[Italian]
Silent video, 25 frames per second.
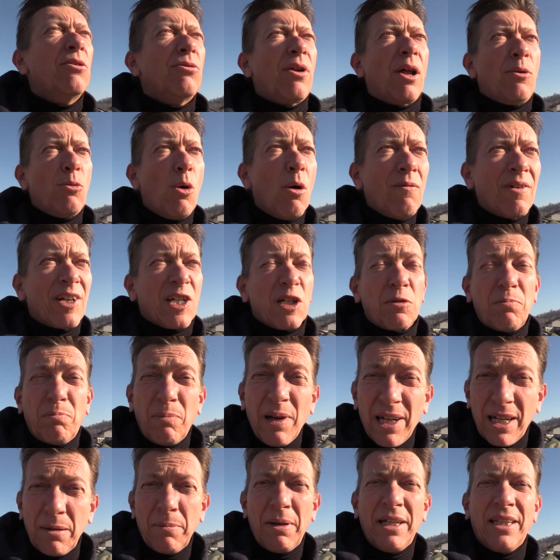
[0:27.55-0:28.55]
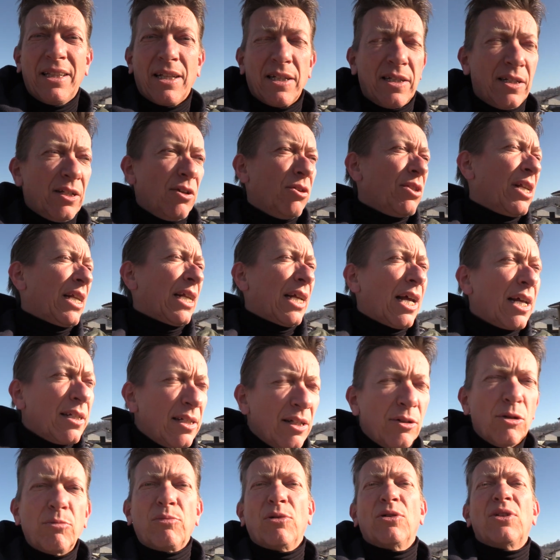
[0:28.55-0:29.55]
una nuova sperimentazione
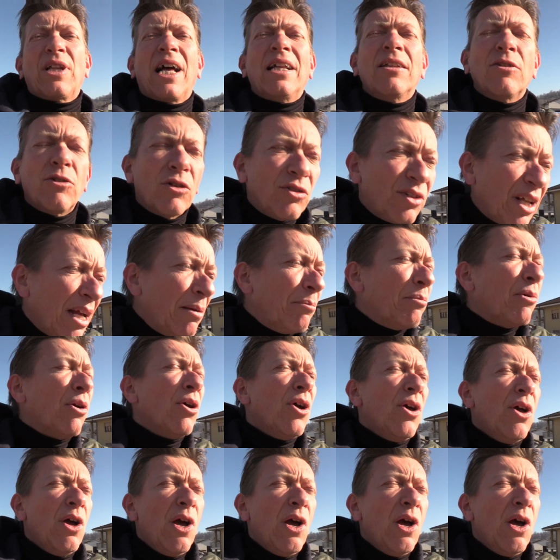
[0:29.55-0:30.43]
ragazzi, dopo tanto tempo